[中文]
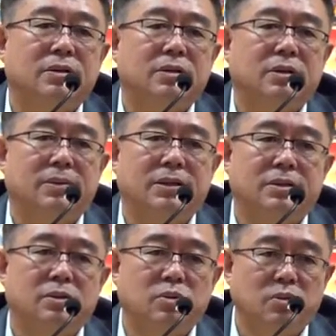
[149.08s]
那么
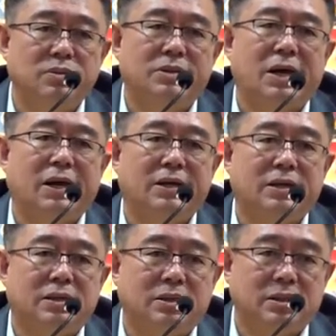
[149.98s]
用在。
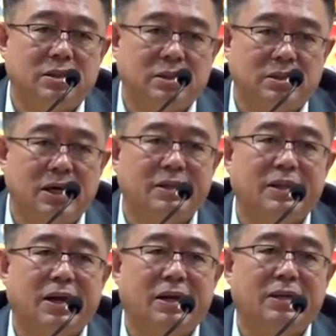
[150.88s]
现
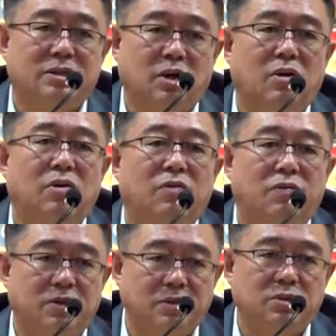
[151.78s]
代叫
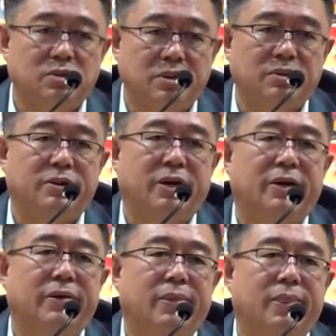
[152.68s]
风水学，
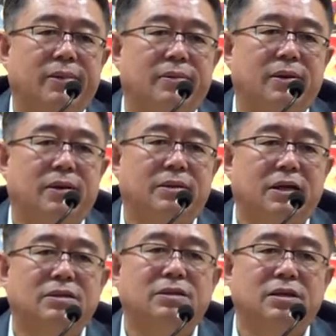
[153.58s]
啊，
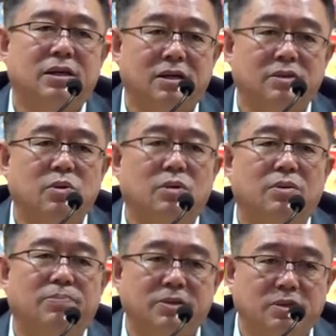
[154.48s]
但是很多
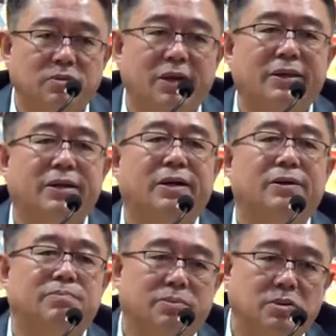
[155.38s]
不修炼的
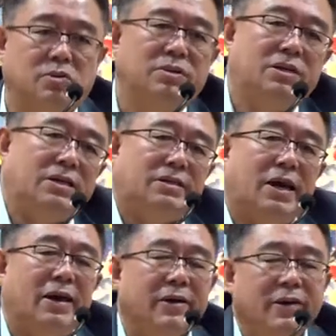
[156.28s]
人不懂解
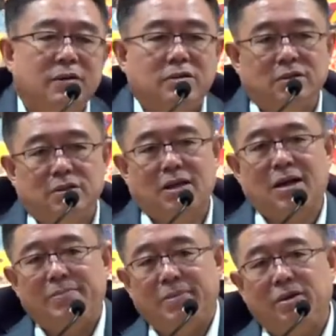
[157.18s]
解，所以
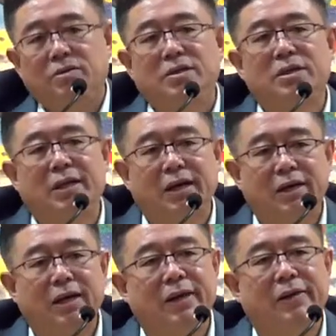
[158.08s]
他没有这个
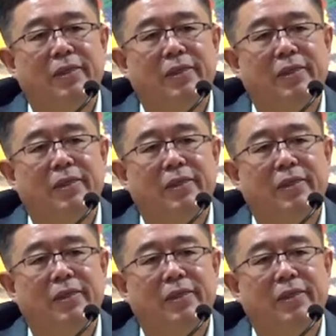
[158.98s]
能力，